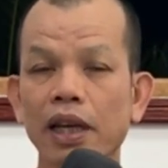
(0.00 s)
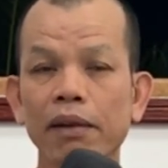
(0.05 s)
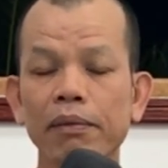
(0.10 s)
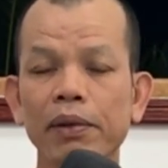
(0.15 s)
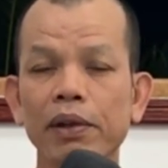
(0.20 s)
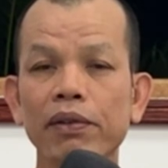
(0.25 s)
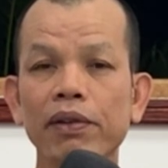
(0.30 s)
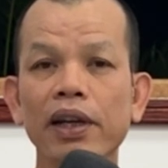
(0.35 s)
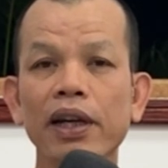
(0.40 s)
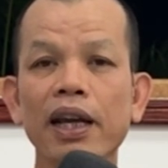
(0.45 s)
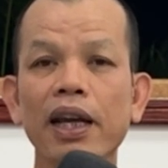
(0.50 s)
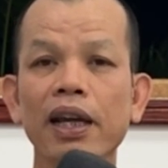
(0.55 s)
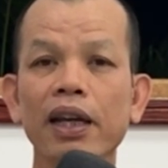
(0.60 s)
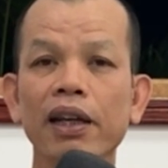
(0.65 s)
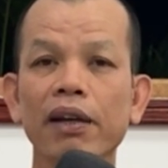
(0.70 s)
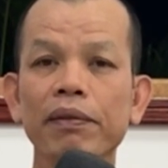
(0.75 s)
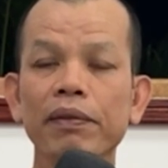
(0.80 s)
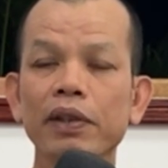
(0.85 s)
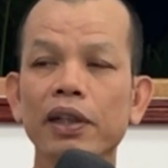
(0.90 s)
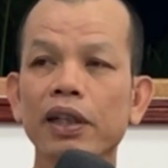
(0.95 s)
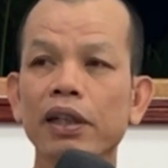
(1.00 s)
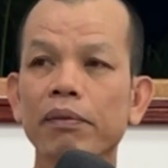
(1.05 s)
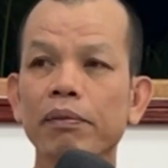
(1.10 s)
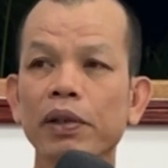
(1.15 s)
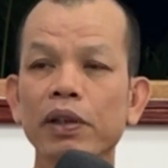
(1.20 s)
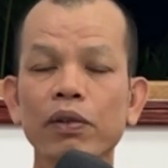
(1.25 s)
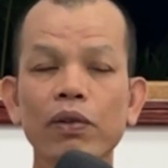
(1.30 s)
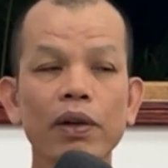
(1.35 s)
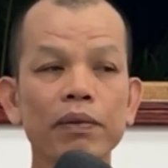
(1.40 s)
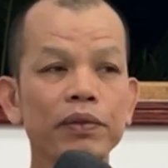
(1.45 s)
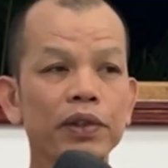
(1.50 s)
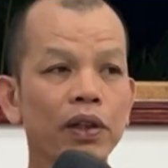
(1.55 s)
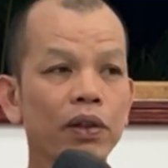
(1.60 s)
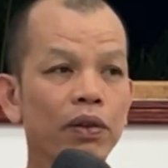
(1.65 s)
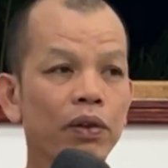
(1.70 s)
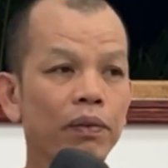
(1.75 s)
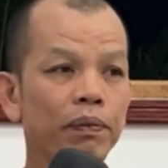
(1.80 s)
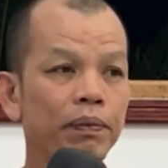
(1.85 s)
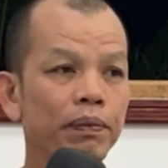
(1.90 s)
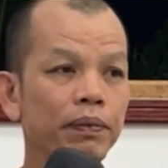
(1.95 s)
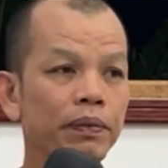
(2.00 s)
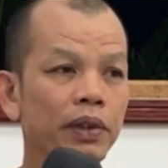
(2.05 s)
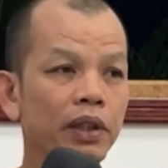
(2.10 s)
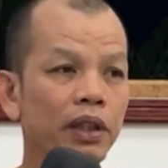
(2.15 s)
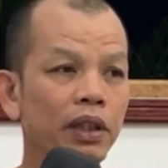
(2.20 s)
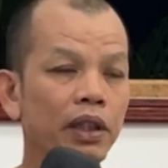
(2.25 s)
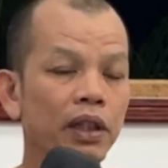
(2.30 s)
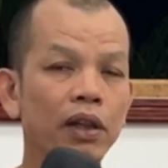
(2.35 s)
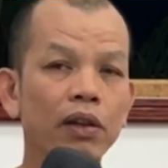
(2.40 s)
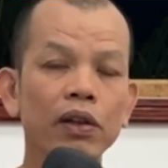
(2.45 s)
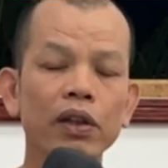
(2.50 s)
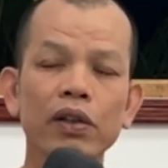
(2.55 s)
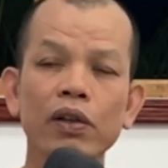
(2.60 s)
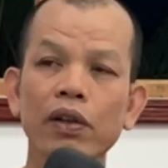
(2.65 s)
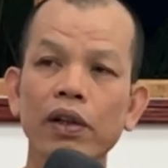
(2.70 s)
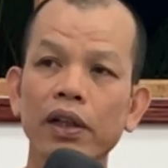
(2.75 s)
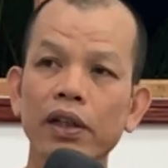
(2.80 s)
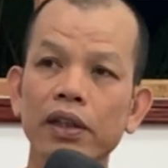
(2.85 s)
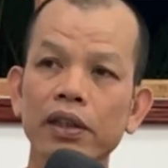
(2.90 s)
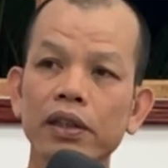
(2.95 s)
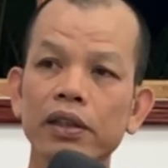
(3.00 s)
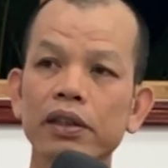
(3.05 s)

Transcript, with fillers: นางภาวนาแล้วมันเกิด เป็นความสงบเขาก็ต้อง